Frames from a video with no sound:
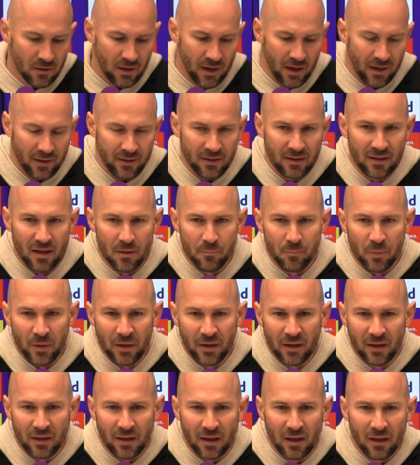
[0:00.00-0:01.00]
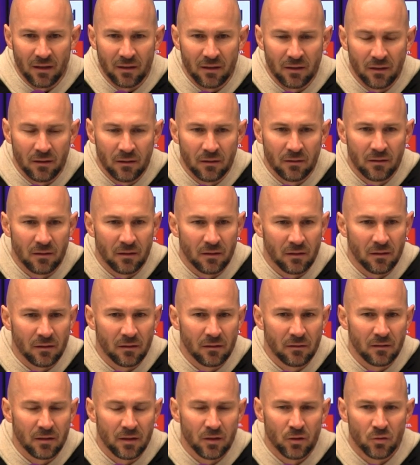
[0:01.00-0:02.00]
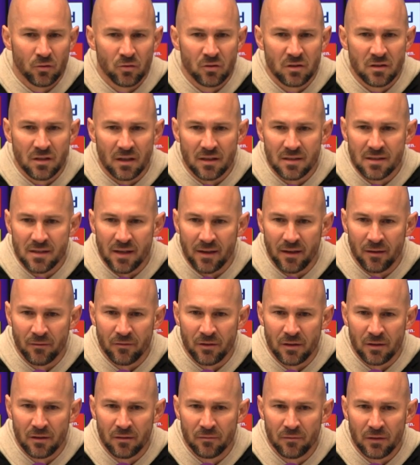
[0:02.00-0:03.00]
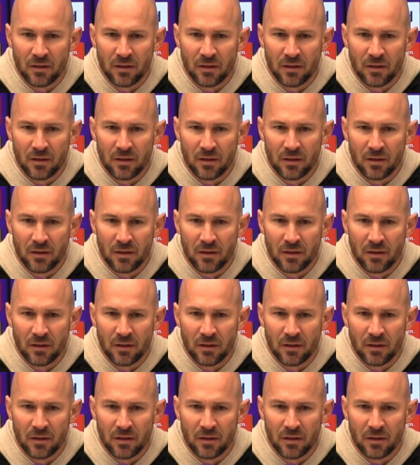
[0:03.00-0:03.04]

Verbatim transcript: in die Kabine gehe, die, die, die Jungs auch sehe, wie,